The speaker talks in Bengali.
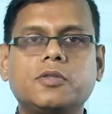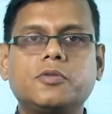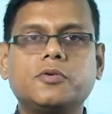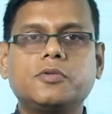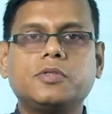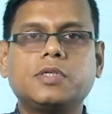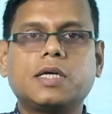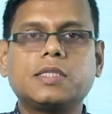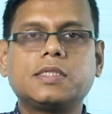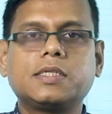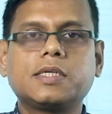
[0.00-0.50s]
তো
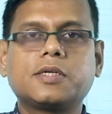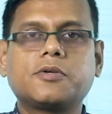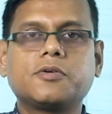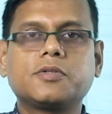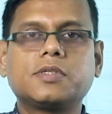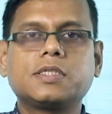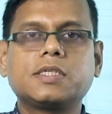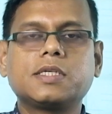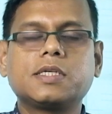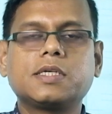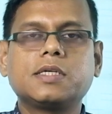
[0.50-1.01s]
যান্ত্রিক
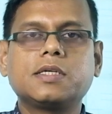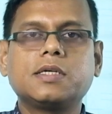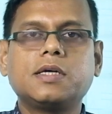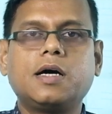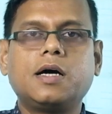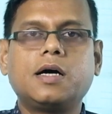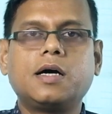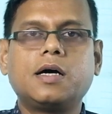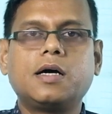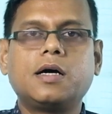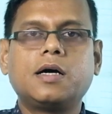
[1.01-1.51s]
হচ্ছে
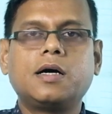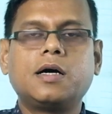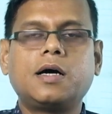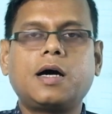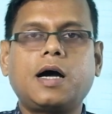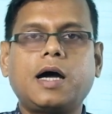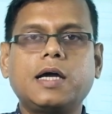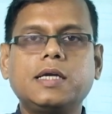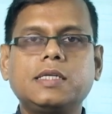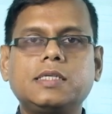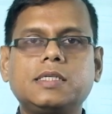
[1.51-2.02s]

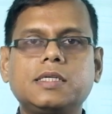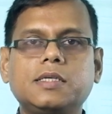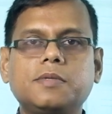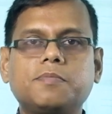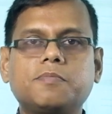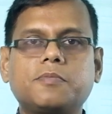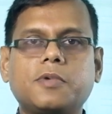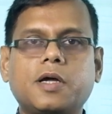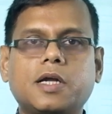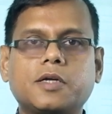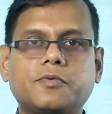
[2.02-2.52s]
আইটি
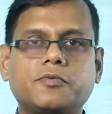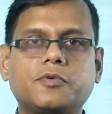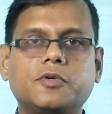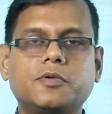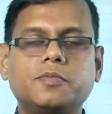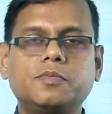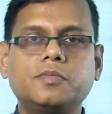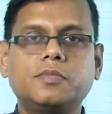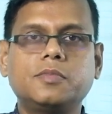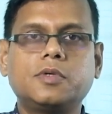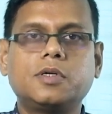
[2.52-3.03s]
প্ল্যাটফর্ম